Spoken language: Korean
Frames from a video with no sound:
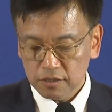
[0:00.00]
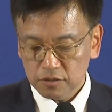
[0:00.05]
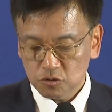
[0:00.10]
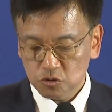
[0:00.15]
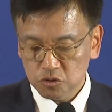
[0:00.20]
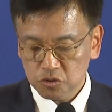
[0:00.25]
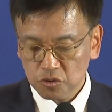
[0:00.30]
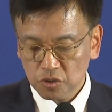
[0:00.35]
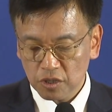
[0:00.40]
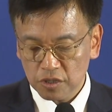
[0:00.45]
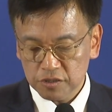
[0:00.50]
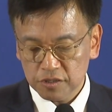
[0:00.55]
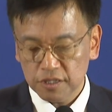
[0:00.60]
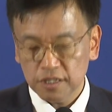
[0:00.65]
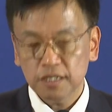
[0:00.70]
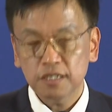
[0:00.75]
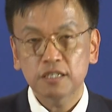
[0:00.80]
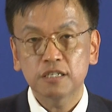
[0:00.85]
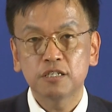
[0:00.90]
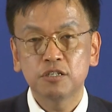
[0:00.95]
두
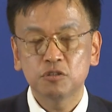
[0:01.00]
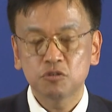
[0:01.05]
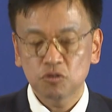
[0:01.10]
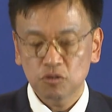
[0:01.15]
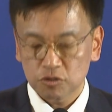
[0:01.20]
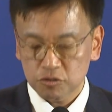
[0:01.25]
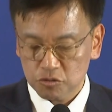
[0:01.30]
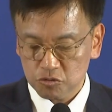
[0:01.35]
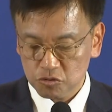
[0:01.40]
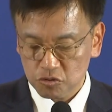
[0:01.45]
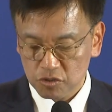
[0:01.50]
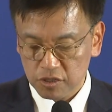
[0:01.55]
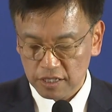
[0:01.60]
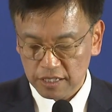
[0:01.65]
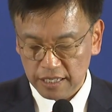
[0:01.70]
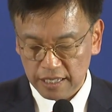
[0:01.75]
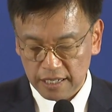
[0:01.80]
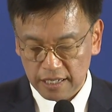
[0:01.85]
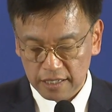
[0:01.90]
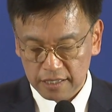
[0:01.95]
건의 기술 수출
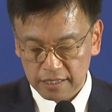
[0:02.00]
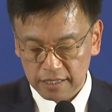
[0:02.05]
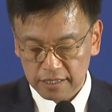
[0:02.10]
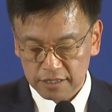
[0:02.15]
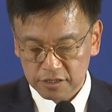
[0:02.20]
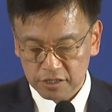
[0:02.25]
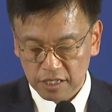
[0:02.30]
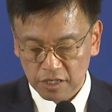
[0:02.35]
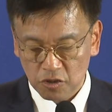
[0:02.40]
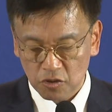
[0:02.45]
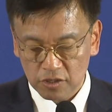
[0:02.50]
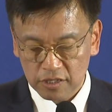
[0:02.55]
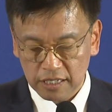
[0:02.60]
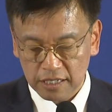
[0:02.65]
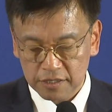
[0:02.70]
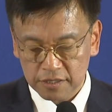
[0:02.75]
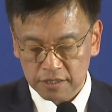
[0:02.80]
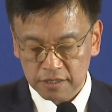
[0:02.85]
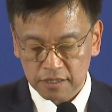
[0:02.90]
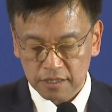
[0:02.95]
계약이
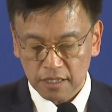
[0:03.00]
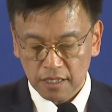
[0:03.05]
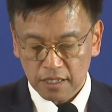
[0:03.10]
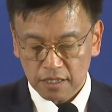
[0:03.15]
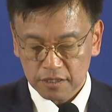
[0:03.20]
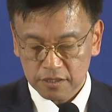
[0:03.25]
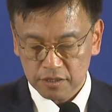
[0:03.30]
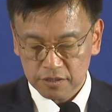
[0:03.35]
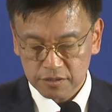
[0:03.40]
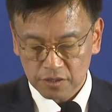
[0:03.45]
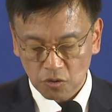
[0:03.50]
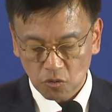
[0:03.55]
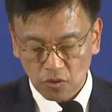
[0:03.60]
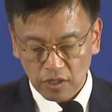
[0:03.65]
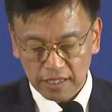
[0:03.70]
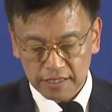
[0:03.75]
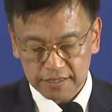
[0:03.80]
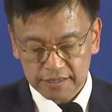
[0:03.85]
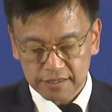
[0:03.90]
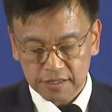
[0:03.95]
체결되는 그런
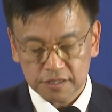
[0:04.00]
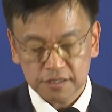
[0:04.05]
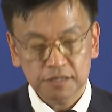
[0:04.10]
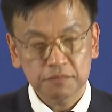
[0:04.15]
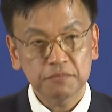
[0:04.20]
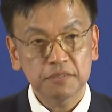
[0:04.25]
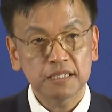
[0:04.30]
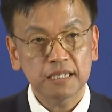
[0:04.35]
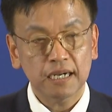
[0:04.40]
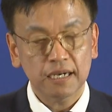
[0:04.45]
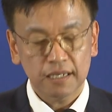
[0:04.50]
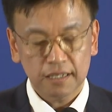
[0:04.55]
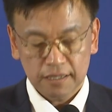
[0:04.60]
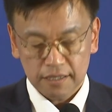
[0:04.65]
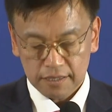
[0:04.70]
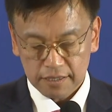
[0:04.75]
성과가 있었습니다.